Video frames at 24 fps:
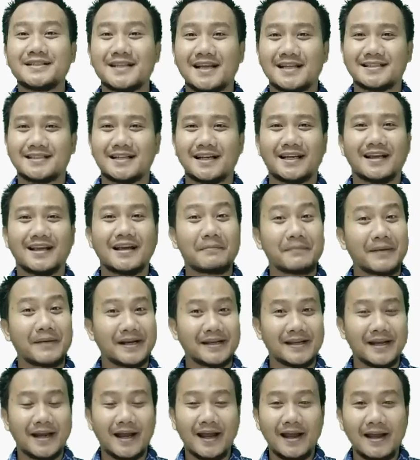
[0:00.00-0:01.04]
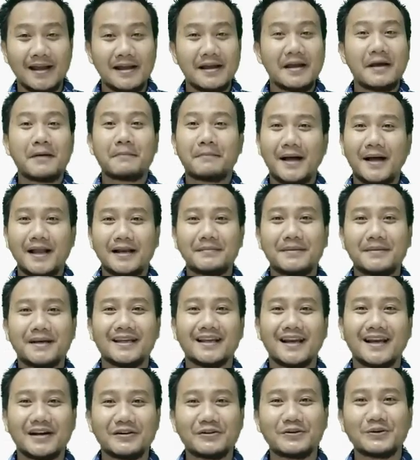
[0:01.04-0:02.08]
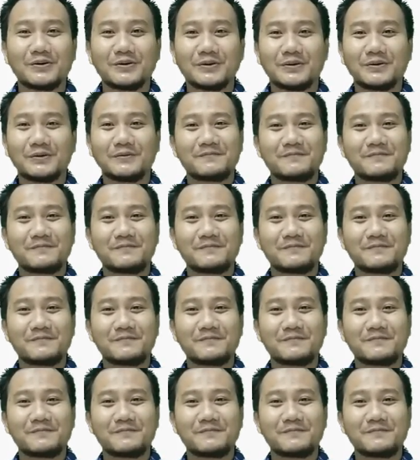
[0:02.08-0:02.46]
jelas lagi gambarnya, Pak Ali menghilang dulu.